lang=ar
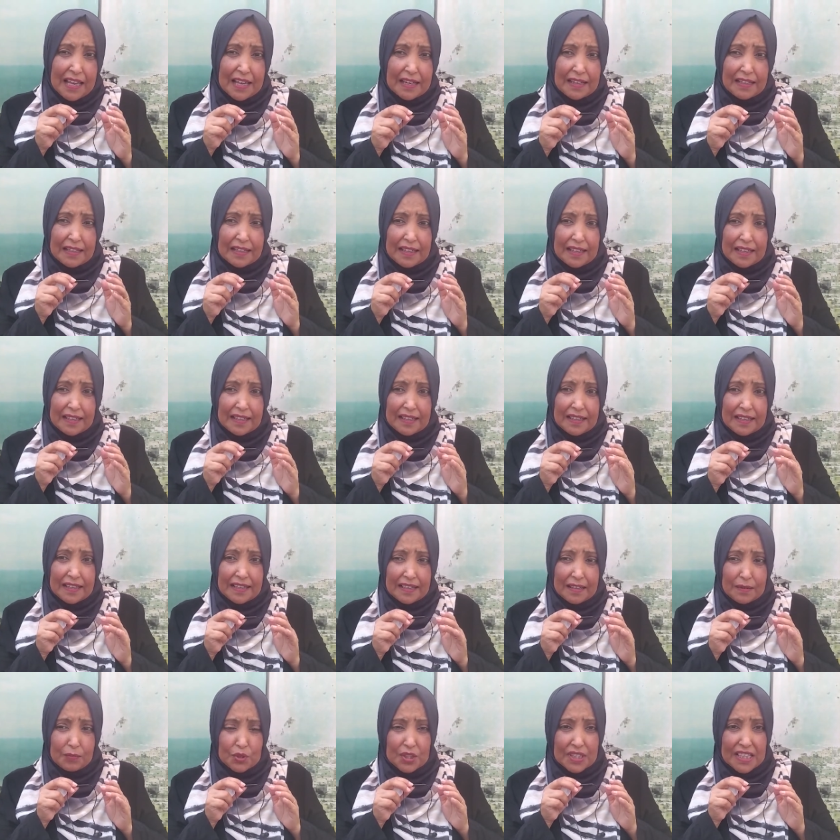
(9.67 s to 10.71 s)

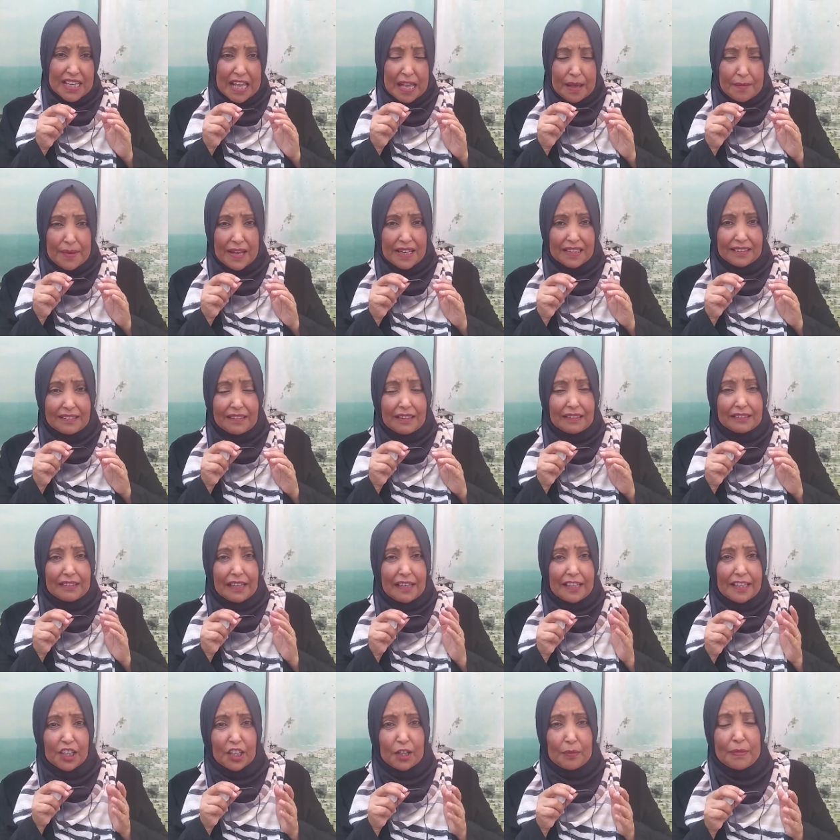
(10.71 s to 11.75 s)
المساهمات لا
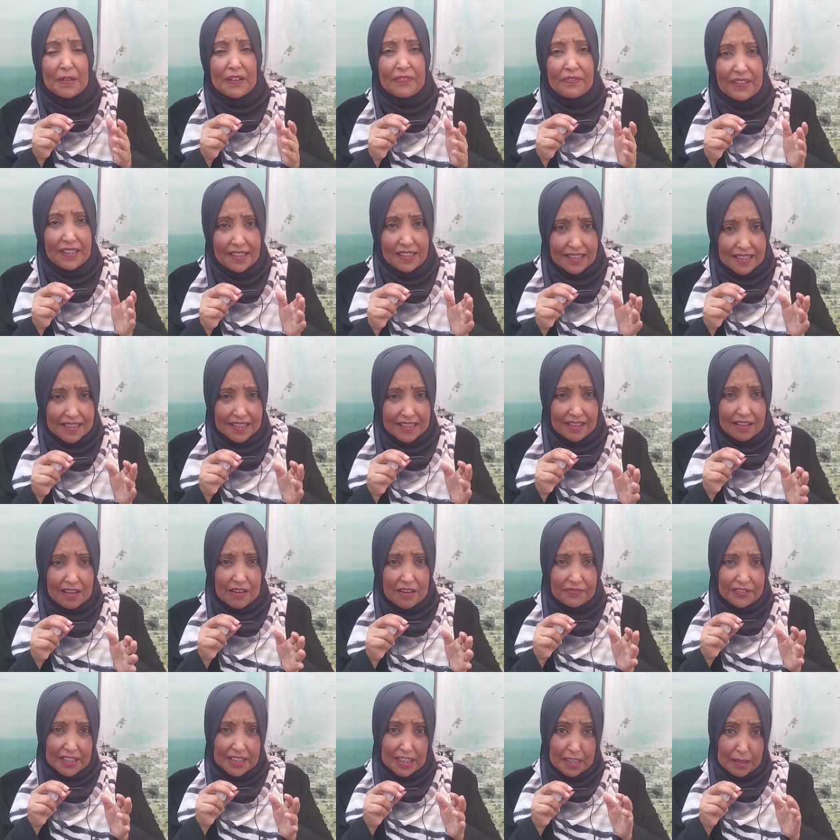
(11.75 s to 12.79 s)
تليق بالفعل
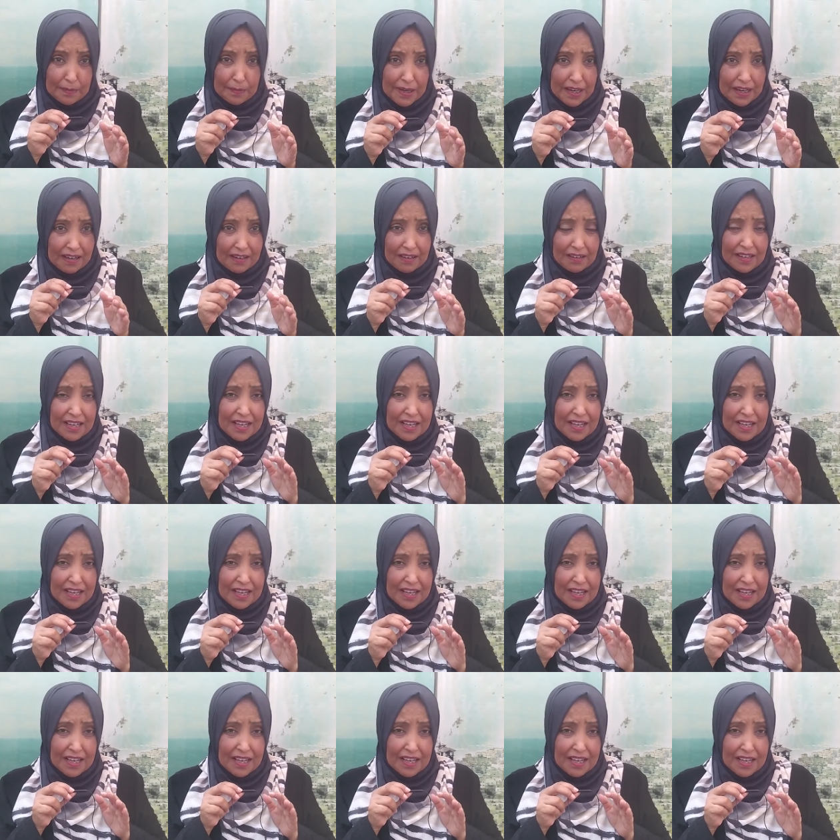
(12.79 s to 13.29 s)
الثقافي للمرأة